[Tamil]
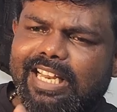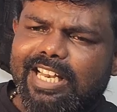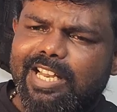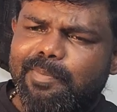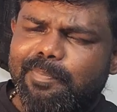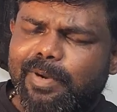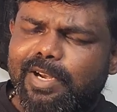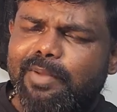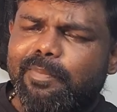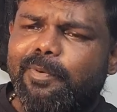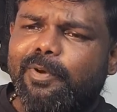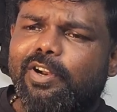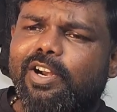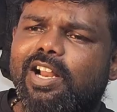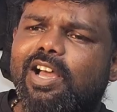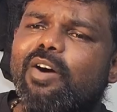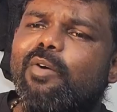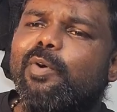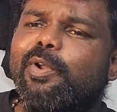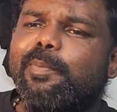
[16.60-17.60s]
என்ன பண்ண
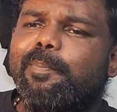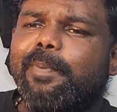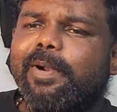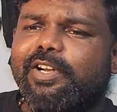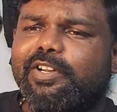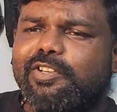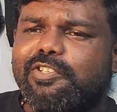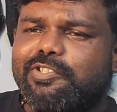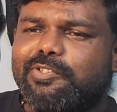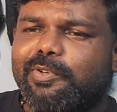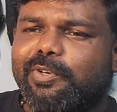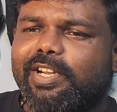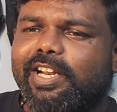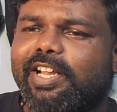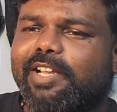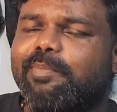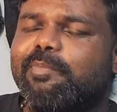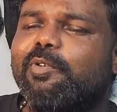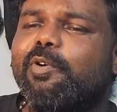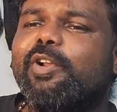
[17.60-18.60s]
போறோம்னா ஒரு பெட்ரோல்
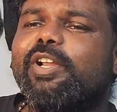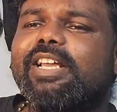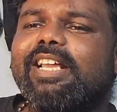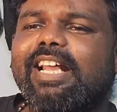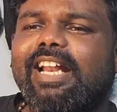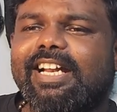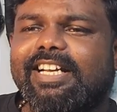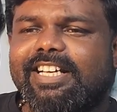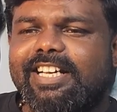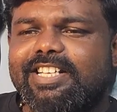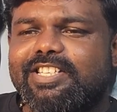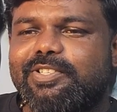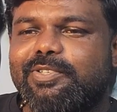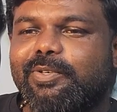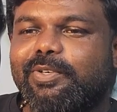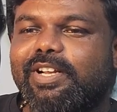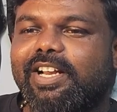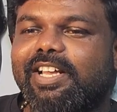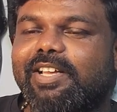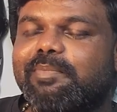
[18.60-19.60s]
ஸ்கூட்டரையும் ஒரு எலக்ட்ரிக்
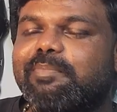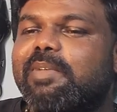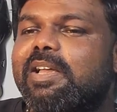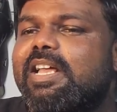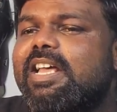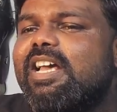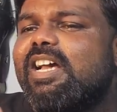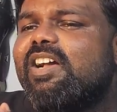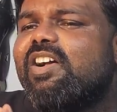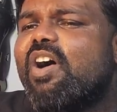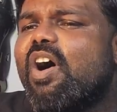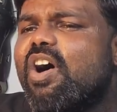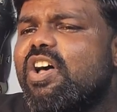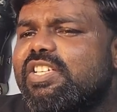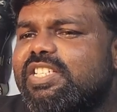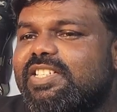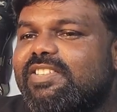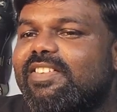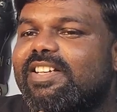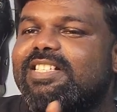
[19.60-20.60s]
ஸ்கூட்டரையும்
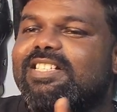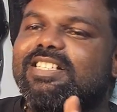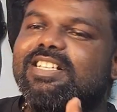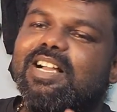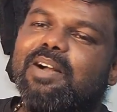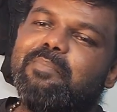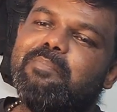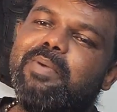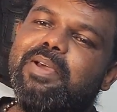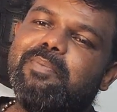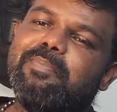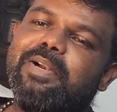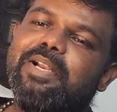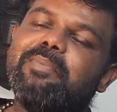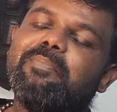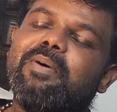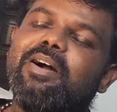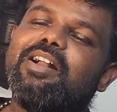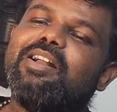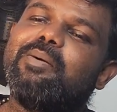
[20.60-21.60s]
காஸ்ட் வேஸ்ட் கம்பேர்
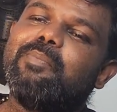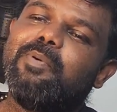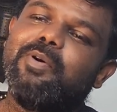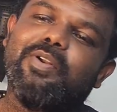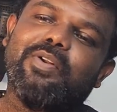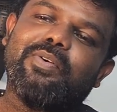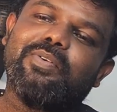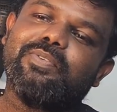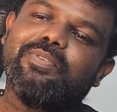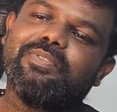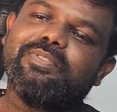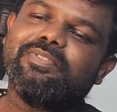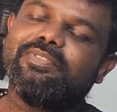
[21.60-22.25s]
பண்ணி பார்க்க போறோம்